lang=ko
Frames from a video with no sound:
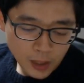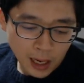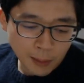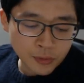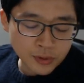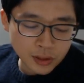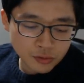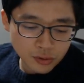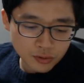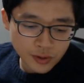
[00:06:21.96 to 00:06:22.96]
암모니아
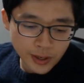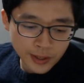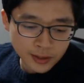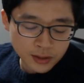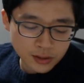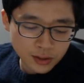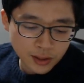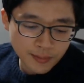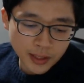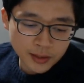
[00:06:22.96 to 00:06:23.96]
줄 거주세요.
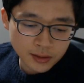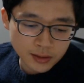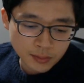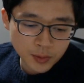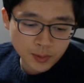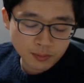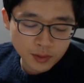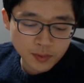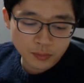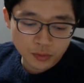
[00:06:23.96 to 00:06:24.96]

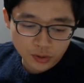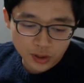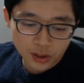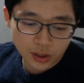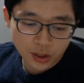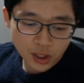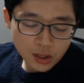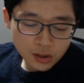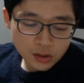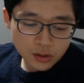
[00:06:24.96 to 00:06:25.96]
NH3-33.3도씨
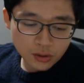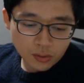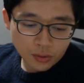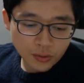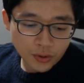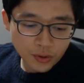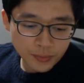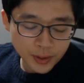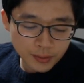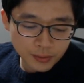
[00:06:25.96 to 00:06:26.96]
그리고 그
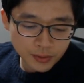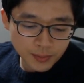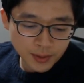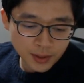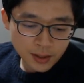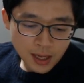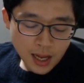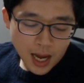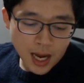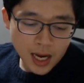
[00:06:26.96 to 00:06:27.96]
밑에 보시면은
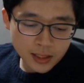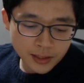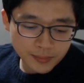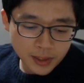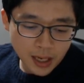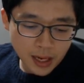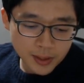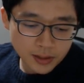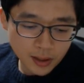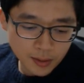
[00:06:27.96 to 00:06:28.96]

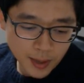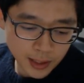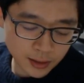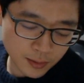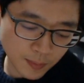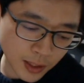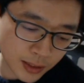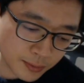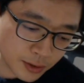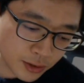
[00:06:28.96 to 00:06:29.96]
R13에서 마이너스
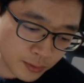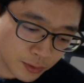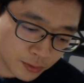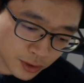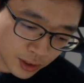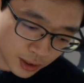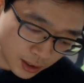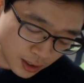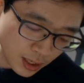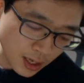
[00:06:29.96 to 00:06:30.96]

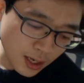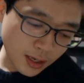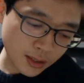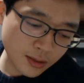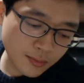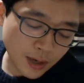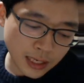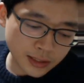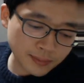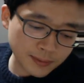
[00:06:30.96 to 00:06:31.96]
81.5도씨 해서 뭐
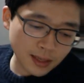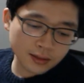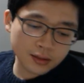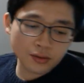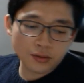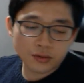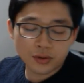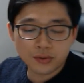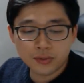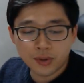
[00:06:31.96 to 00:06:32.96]
R13 같은 경우는
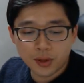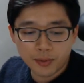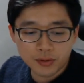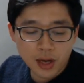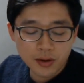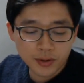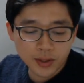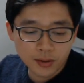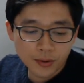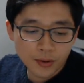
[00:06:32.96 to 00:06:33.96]
초저온 냉매로 사용이
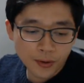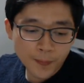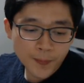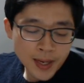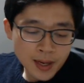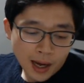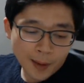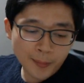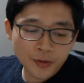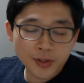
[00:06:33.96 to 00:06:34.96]
되고
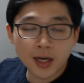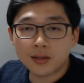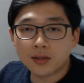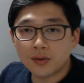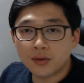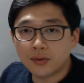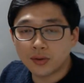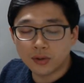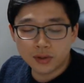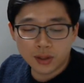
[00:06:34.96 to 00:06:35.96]
암모니아 같은
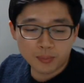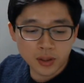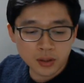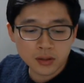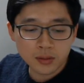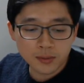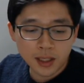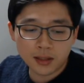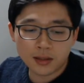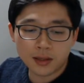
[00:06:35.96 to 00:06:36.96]
경우도 어떻게 비등점이
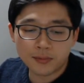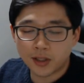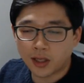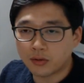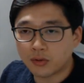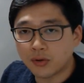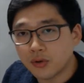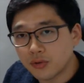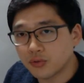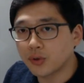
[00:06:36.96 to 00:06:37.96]
낮기 때문에 냉동
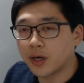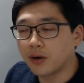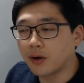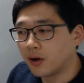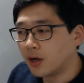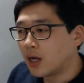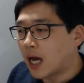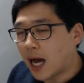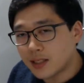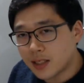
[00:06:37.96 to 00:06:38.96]
효율은 좋아요.
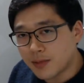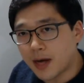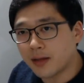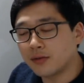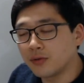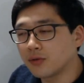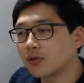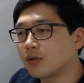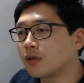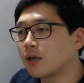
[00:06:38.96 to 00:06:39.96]
하지만 요
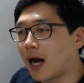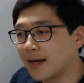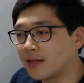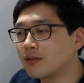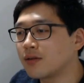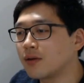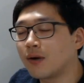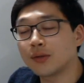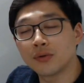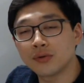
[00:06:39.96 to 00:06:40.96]
녀석은
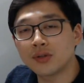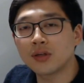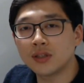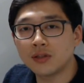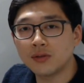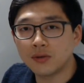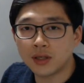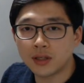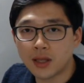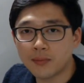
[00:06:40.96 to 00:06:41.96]
가연성과 독성을 지니고
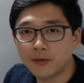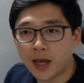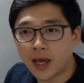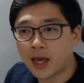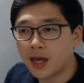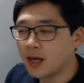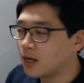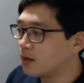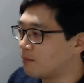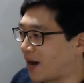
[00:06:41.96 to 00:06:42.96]
있기 때문에
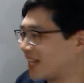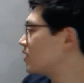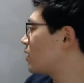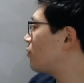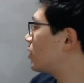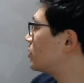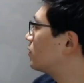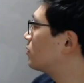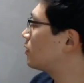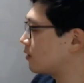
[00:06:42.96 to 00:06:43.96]
많이 사용하지
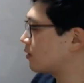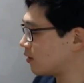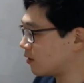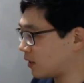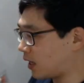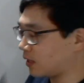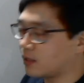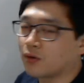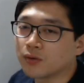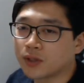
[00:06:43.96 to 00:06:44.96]
않는다. 그냥
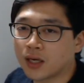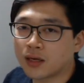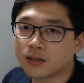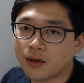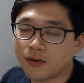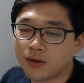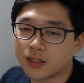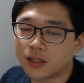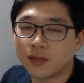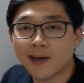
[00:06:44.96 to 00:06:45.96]
커다란 공장에서
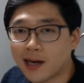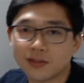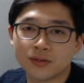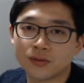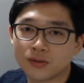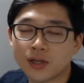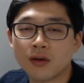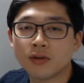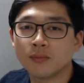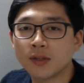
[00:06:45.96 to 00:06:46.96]
사용하지 일반 가정용으로
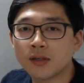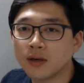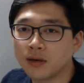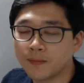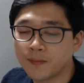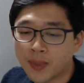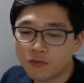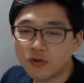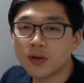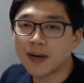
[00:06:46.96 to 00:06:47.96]
사용이 힘든 거예요.
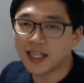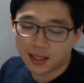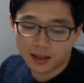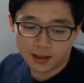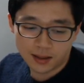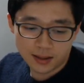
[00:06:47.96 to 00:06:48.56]
위험하니까.